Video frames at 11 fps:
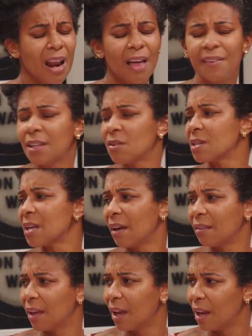lá vendendo açaí
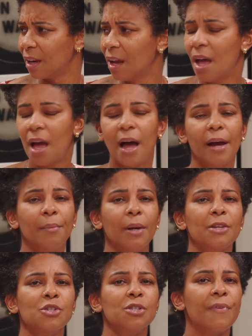dele. Aí a
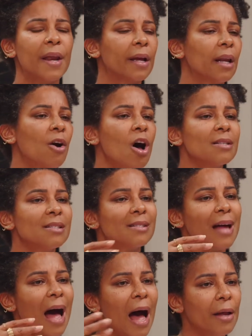mulher desfere aquele
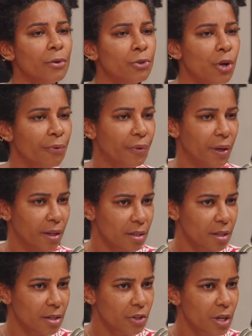rosário de
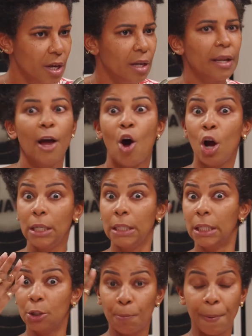ofensas, né?
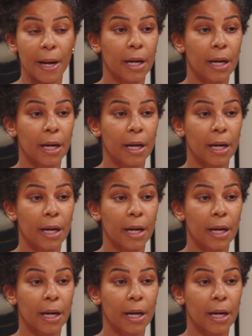Olhando pra